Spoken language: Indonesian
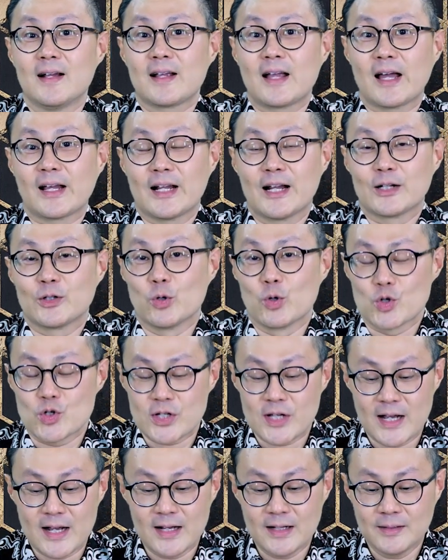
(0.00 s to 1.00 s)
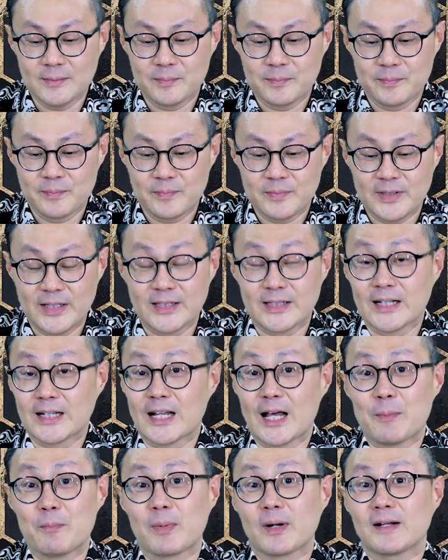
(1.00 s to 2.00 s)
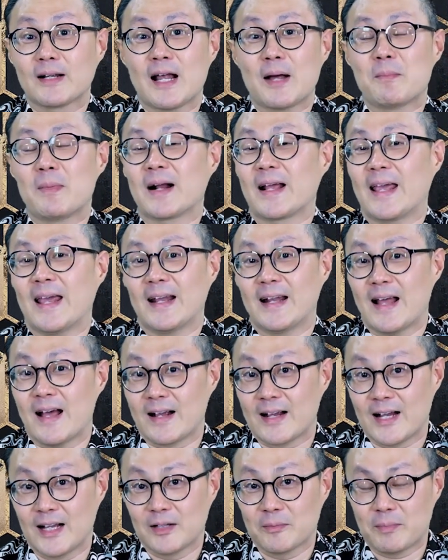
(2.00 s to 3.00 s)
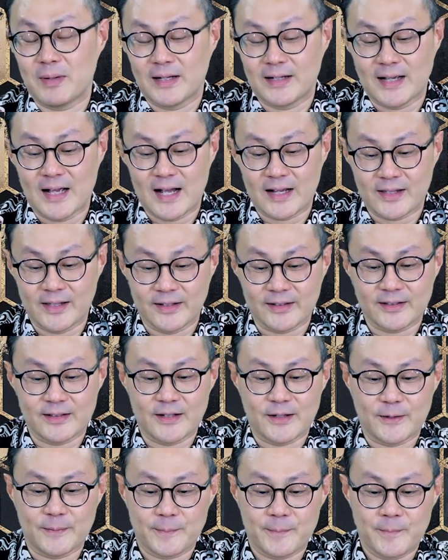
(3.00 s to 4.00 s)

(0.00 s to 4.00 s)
karena dosa tidaklah pernah mengenakkan pada akhirnya.